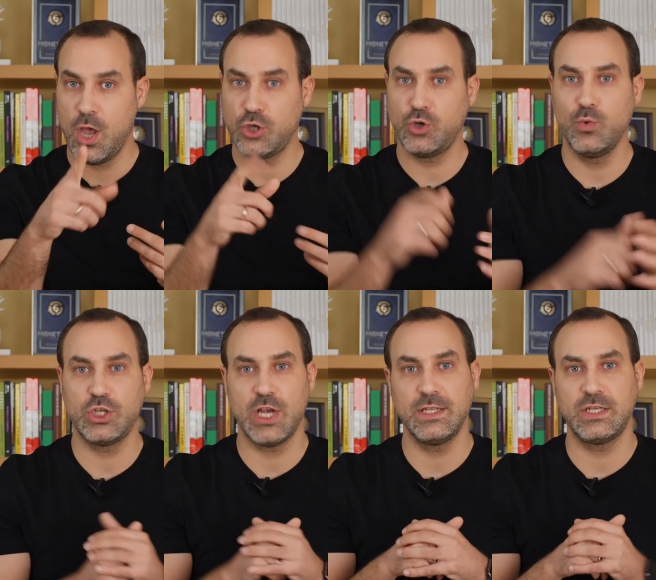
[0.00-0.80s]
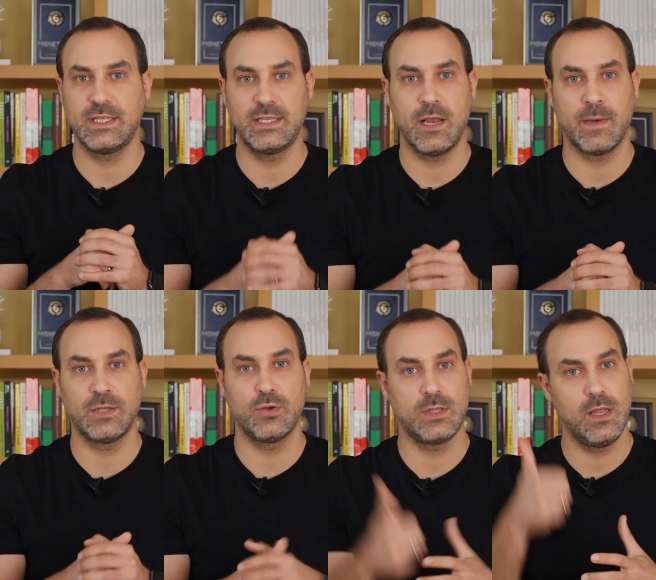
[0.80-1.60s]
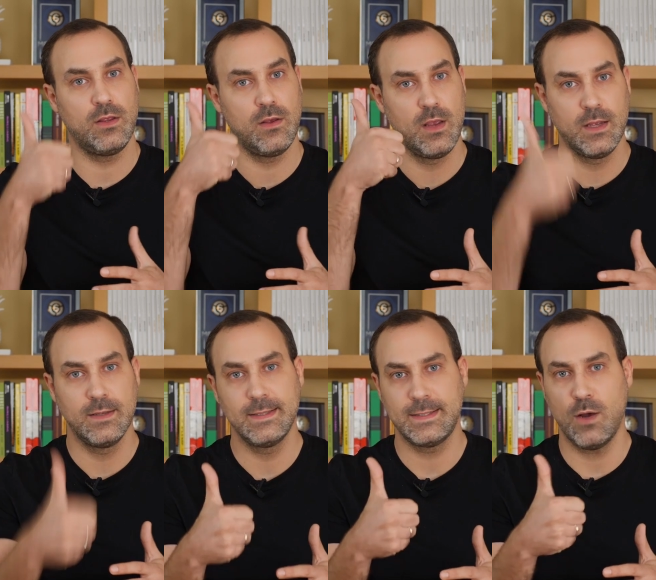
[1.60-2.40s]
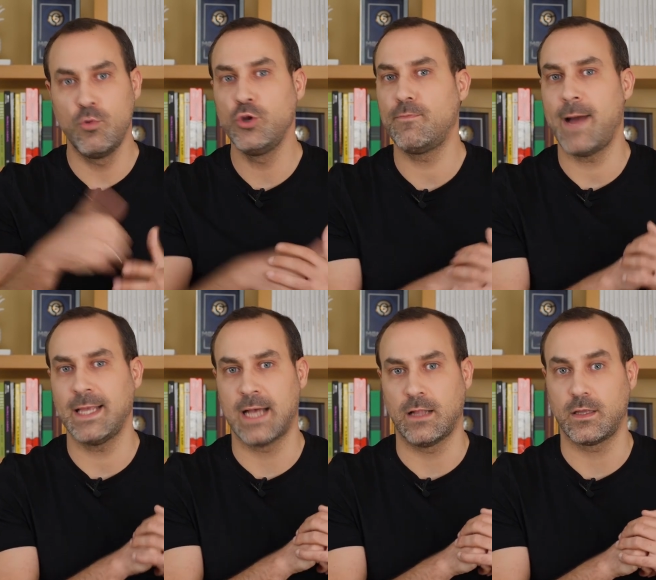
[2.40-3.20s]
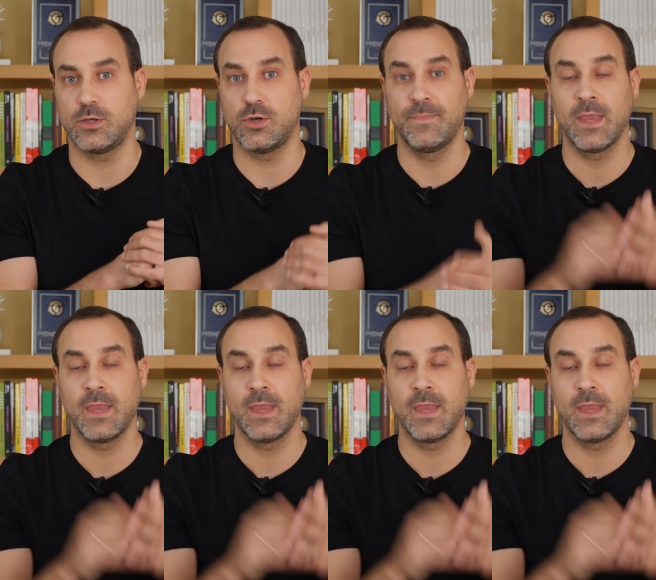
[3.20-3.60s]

As suas chances de ser bem-sucedido são muito mais altas.